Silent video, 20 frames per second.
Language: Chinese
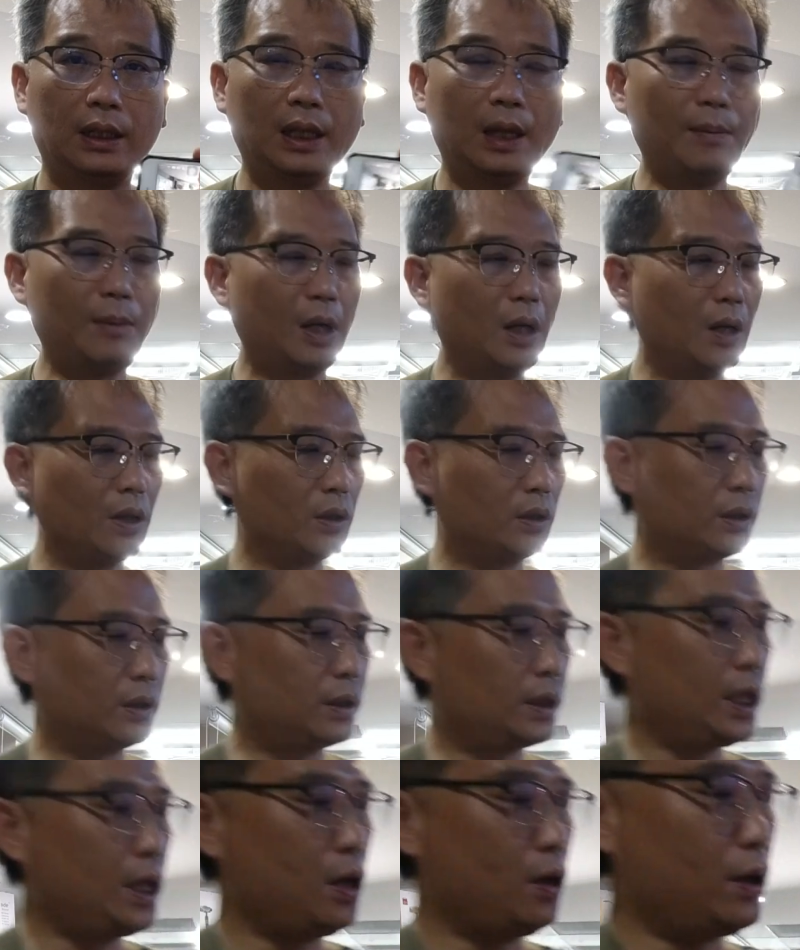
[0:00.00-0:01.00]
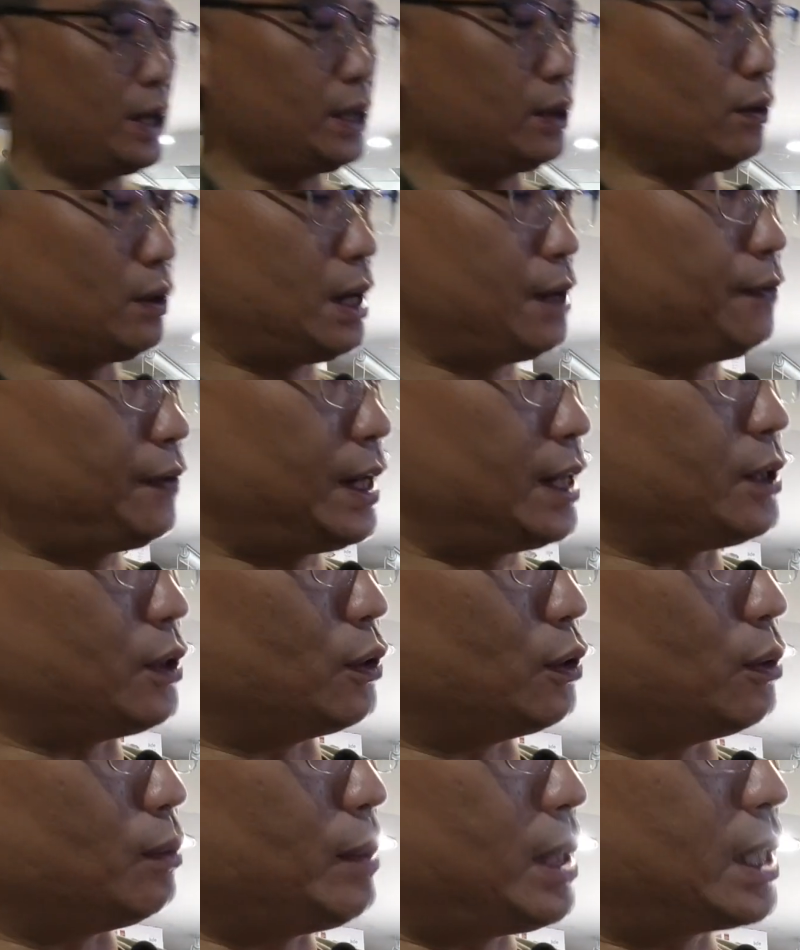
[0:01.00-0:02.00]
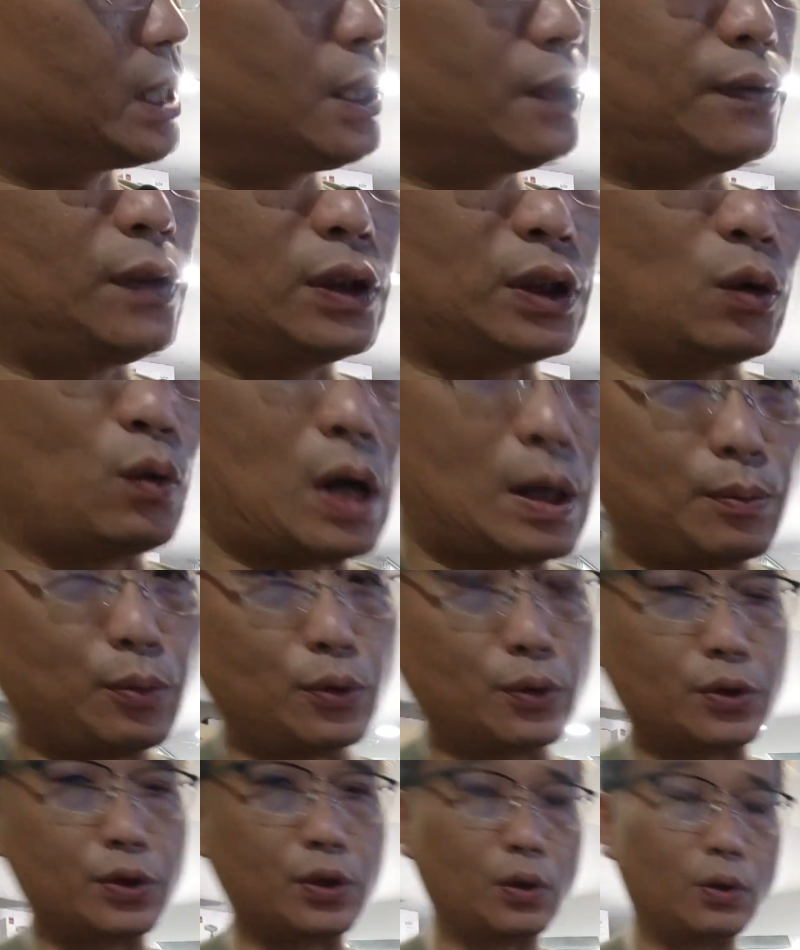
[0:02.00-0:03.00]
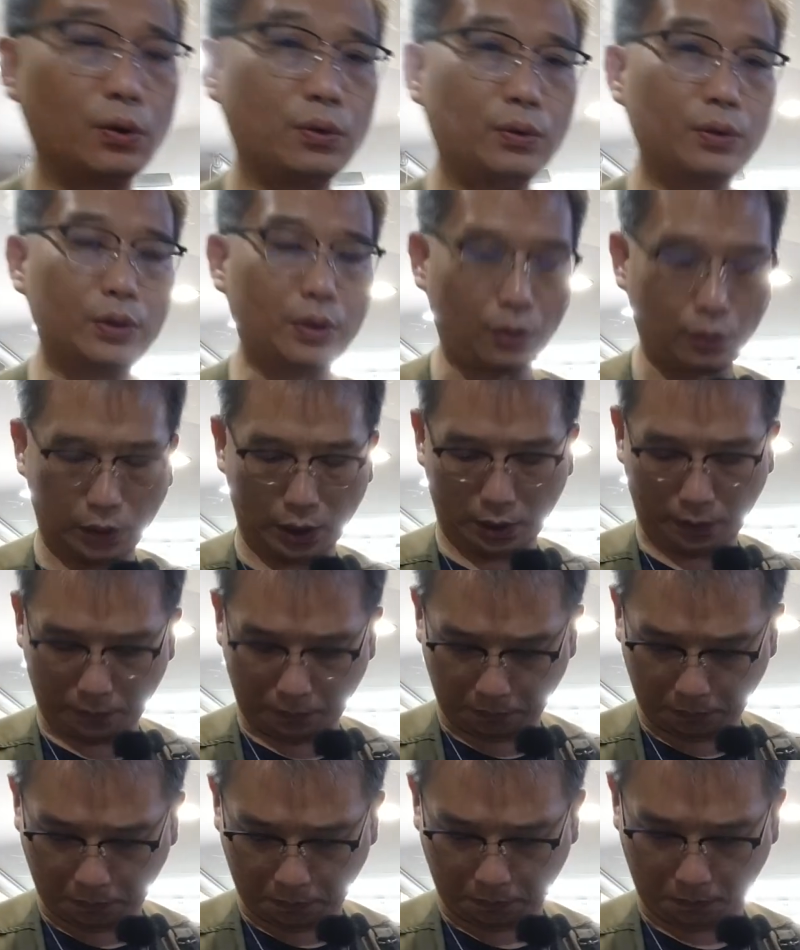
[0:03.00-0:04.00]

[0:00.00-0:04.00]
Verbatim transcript: 那么 DOA 的 WiFi 有麦克风的外部收收音。